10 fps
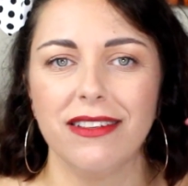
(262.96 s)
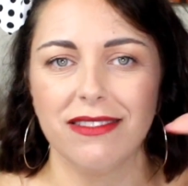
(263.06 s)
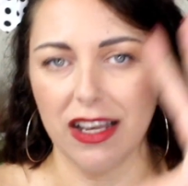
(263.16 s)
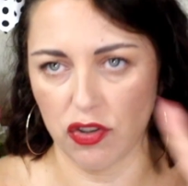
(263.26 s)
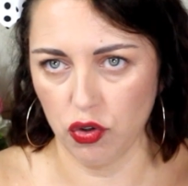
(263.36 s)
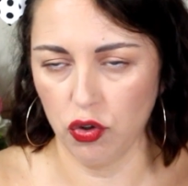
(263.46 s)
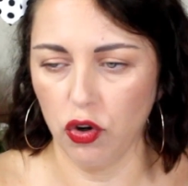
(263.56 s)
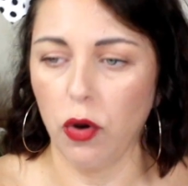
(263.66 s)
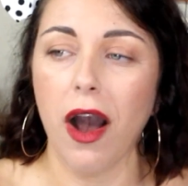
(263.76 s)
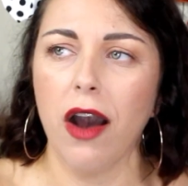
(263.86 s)
da
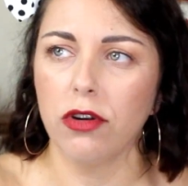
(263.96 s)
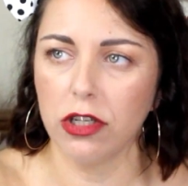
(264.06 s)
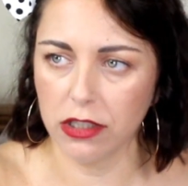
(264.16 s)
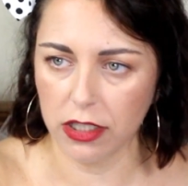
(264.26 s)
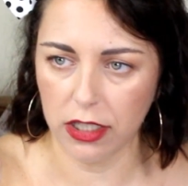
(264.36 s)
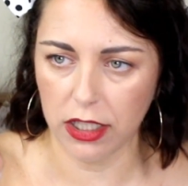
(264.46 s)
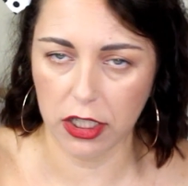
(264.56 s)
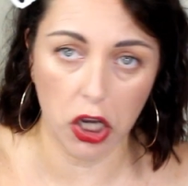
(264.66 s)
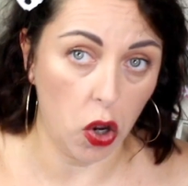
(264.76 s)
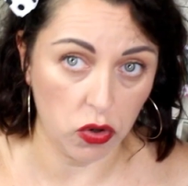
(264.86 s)
solo a onor di
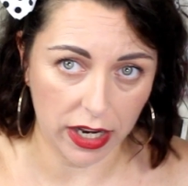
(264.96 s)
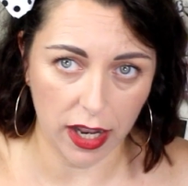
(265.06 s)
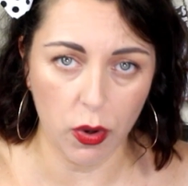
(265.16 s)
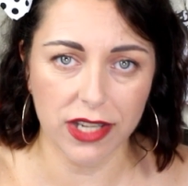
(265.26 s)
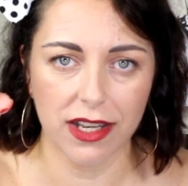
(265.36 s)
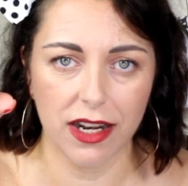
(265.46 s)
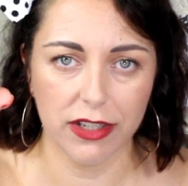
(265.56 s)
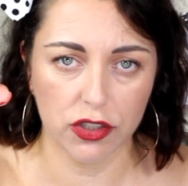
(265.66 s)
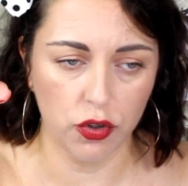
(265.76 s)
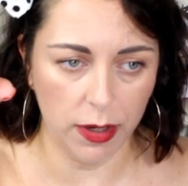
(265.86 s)
cronaca questa è la
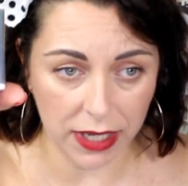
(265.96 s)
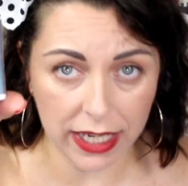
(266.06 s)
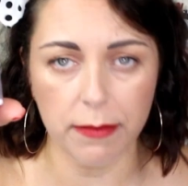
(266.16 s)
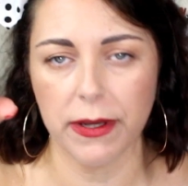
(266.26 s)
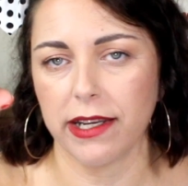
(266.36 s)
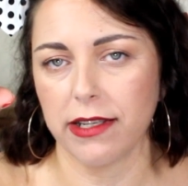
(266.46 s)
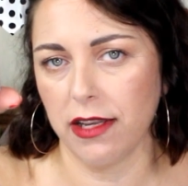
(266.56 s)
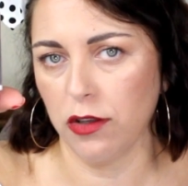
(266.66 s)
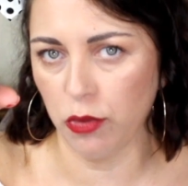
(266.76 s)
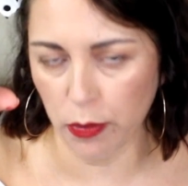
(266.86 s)
versione mini perché
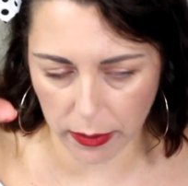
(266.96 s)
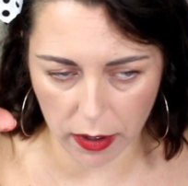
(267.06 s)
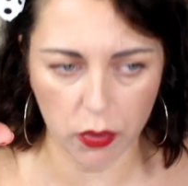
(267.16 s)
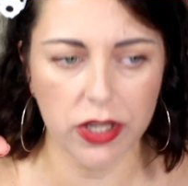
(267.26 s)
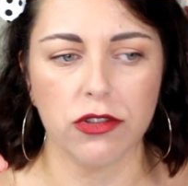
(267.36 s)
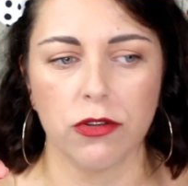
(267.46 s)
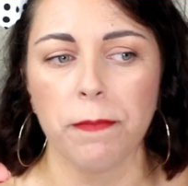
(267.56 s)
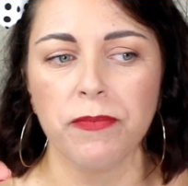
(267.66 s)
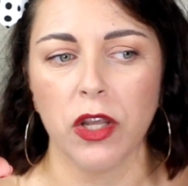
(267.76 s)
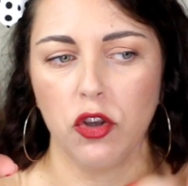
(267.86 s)
essendo il mio primo acquisto
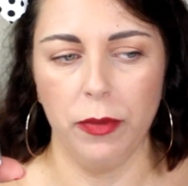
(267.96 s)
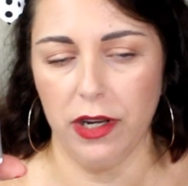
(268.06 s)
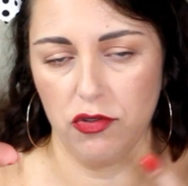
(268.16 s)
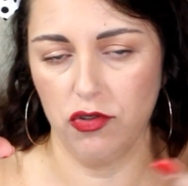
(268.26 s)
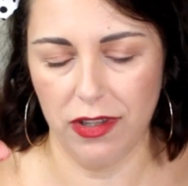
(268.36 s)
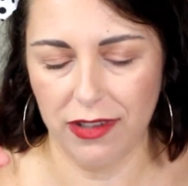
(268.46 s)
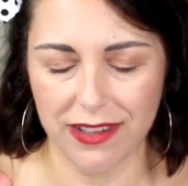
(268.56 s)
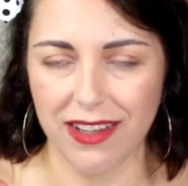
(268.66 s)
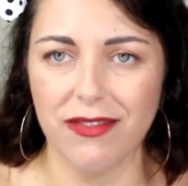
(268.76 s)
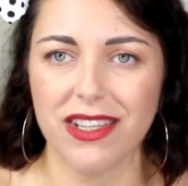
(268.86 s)
non me la sono
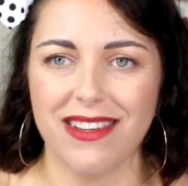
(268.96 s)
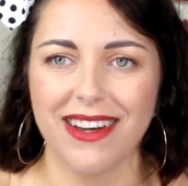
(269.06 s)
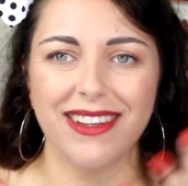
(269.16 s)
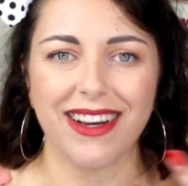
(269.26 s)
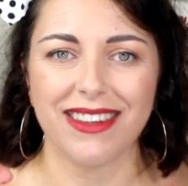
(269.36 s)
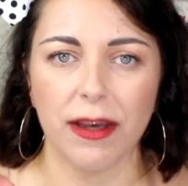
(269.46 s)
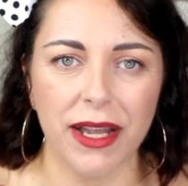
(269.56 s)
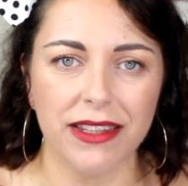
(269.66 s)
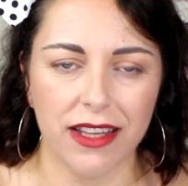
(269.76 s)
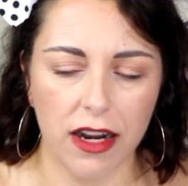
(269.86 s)
sentita di investire
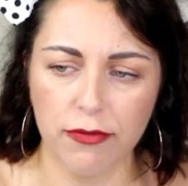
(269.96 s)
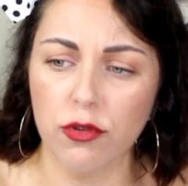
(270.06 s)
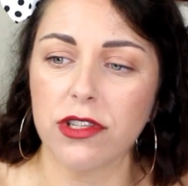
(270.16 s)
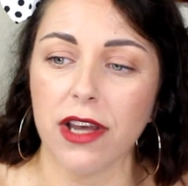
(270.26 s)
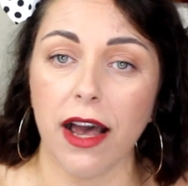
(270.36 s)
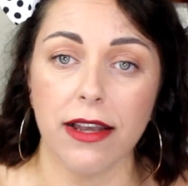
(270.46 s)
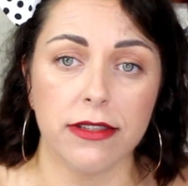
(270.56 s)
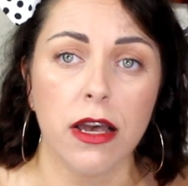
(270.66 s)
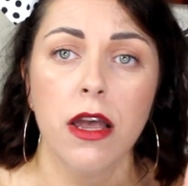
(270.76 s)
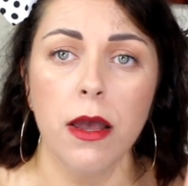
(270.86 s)
direttamente nella full
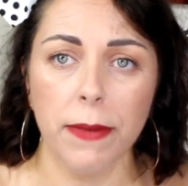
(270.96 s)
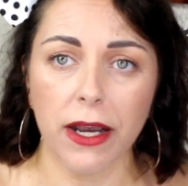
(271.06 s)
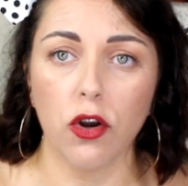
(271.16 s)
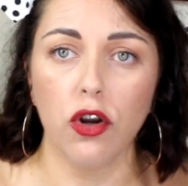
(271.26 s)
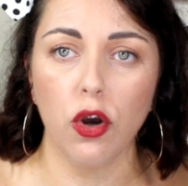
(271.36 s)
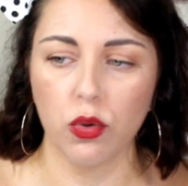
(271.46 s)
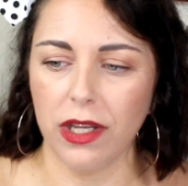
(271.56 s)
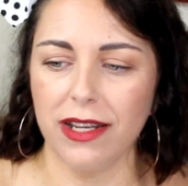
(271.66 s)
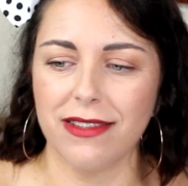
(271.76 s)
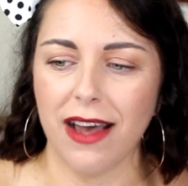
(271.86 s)
size però l'ho
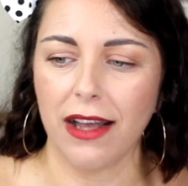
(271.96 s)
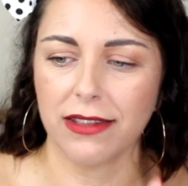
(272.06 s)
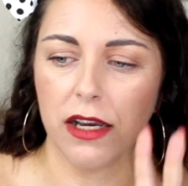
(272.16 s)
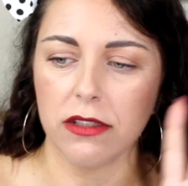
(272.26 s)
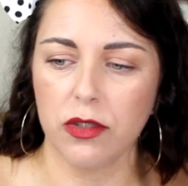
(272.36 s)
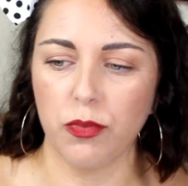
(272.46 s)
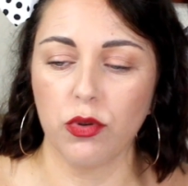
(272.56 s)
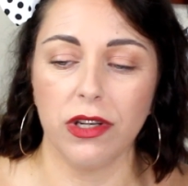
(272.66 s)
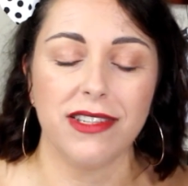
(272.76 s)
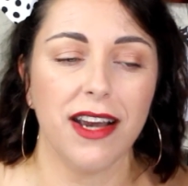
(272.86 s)
utilizzata si può
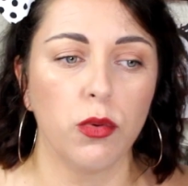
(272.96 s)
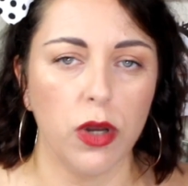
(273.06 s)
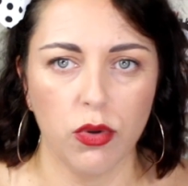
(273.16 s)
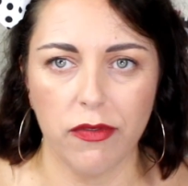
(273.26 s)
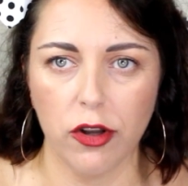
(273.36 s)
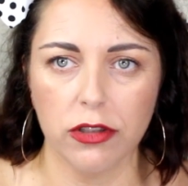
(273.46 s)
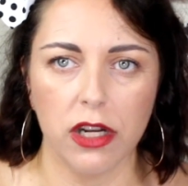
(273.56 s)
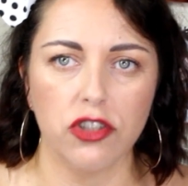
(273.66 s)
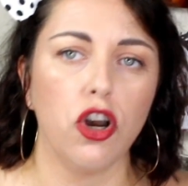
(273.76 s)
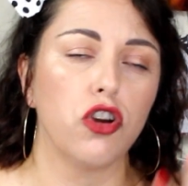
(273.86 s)
utilizzare una o due volte
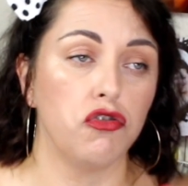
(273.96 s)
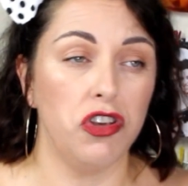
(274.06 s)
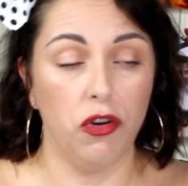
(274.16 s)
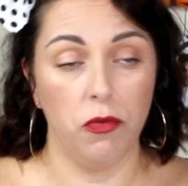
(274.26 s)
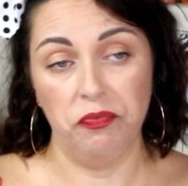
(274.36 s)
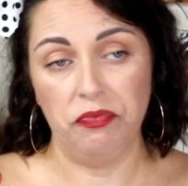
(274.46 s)
al giorno io